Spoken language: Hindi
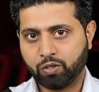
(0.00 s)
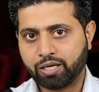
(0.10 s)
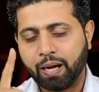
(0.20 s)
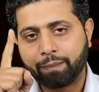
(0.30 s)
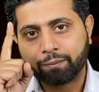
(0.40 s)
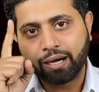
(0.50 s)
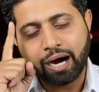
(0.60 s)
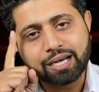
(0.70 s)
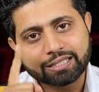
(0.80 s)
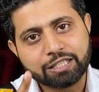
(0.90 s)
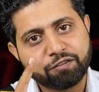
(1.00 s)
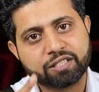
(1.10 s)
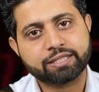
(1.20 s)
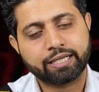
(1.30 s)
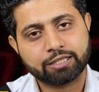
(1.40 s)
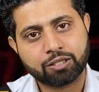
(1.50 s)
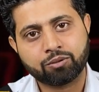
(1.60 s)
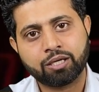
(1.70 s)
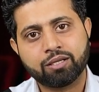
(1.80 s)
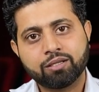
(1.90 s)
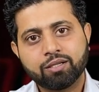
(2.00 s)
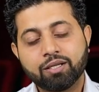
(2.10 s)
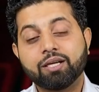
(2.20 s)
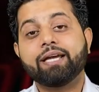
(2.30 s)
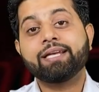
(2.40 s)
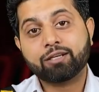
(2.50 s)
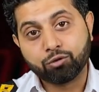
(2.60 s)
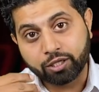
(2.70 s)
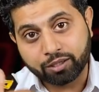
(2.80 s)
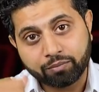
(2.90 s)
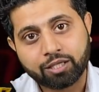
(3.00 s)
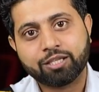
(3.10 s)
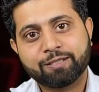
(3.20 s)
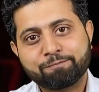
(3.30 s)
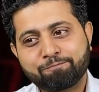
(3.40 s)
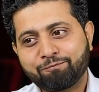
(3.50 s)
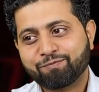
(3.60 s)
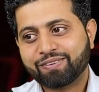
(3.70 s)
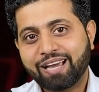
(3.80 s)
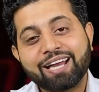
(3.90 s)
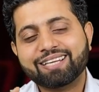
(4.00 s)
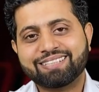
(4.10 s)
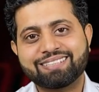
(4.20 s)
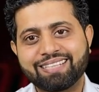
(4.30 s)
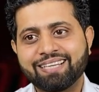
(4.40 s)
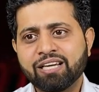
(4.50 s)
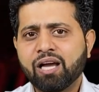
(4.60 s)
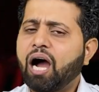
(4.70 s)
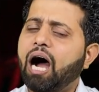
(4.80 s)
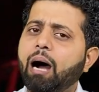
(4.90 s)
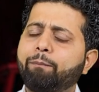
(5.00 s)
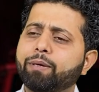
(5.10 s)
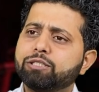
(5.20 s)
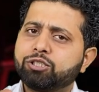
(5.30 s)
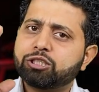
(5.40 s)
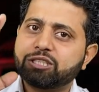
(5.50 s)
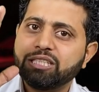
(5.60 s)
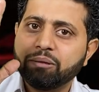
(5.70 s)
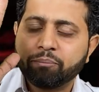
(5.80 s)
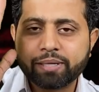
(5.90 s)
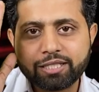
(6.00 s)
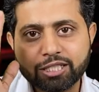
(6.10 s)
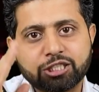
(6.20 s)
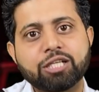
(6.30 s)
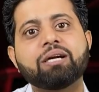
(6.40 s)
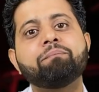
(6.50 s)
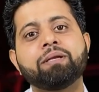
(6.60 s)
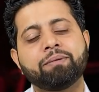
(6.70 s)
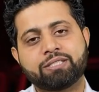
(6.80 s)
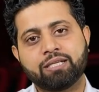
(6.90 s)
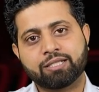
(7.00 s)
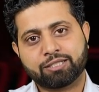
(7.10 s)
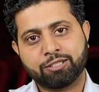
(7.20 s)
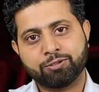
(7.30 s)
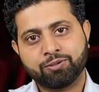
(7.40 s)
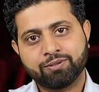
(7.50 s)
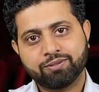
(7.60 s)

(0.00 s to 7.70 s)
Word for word: और यहां पर मैं हर सी फेयर से कहना चाहूंगा इंक्लूडिंग मी हर किसी से आप जितनी मर्जी अच्छी कंपनी में सेल करते हो